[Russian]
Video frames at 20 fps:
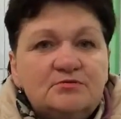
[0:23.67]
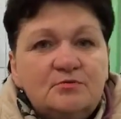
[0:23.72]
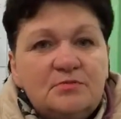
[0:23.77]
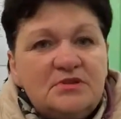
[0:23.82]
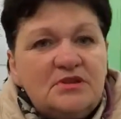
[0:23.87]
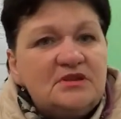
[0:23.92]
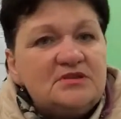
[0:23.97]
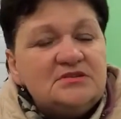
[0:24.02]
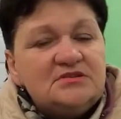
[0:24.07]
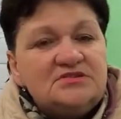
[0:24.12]
У
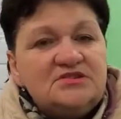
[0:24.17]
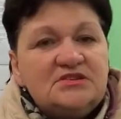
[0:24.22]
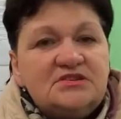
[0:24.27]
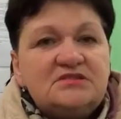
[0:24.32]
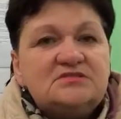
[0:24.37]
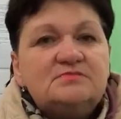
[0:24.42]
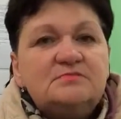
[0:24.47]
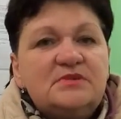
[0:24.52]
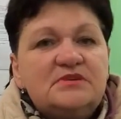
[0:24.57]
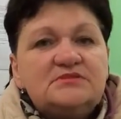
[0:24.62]
меня
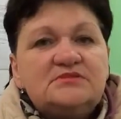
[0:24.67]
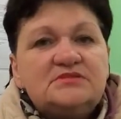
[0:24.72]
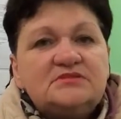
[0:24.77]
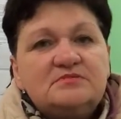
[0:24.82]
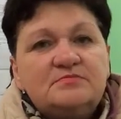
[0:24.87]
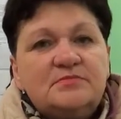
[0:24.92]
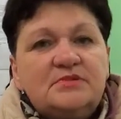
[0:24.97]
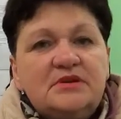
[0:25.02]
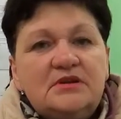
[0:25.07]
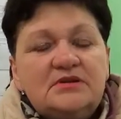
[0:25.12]
через
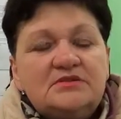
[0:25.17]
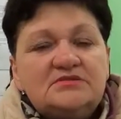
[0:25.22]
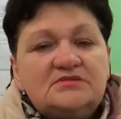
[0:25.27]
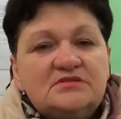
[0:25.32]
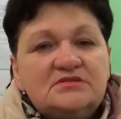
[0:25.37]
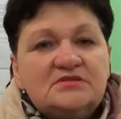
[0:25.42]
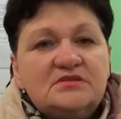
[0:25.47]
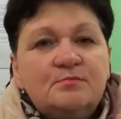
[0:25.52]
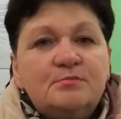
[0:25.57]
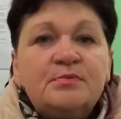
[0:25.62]
месяц
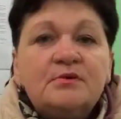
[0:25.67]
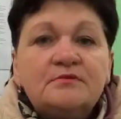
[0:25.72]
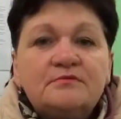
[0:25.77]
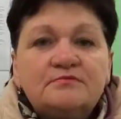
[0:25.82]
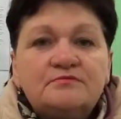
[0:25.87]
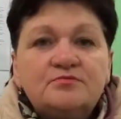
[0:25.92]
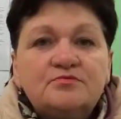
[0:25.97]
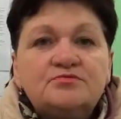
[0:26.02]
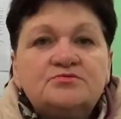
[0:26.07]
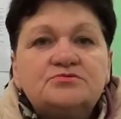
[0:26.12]
меняется запах,
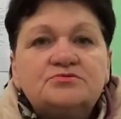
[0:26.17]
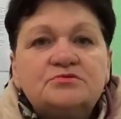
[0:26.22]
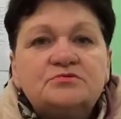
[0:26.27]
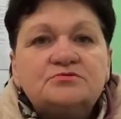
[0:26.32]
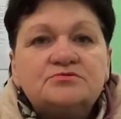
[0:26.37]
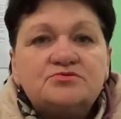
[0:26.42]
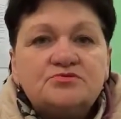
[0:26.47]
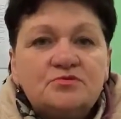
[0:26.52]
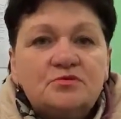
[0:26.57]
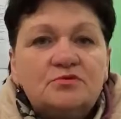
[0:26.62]
вкус,
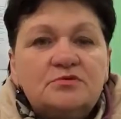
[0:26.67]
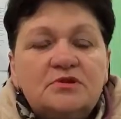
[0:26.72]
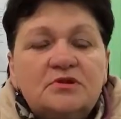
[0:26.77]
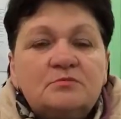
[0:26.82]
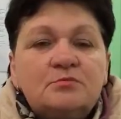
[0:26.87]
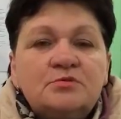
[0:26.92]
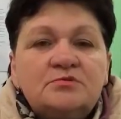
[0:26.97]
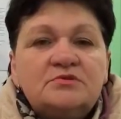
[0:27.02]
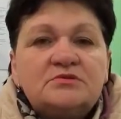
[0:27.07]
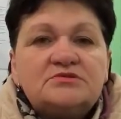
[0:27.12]
сон,
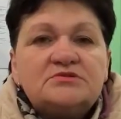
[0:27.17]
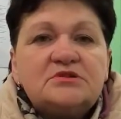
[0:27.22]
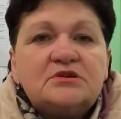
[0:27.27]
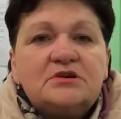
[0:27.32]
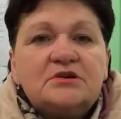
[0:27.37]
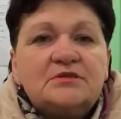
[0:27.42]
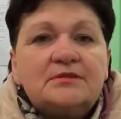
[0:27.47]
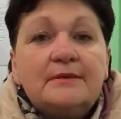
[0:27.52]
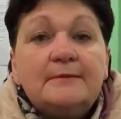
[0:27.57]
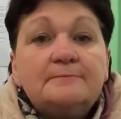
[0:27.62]
работа,
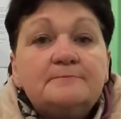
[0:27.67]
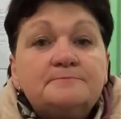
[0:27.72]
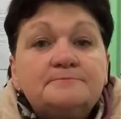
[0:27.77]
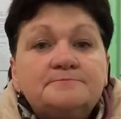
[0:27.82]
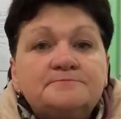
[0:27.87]
ЖКТ.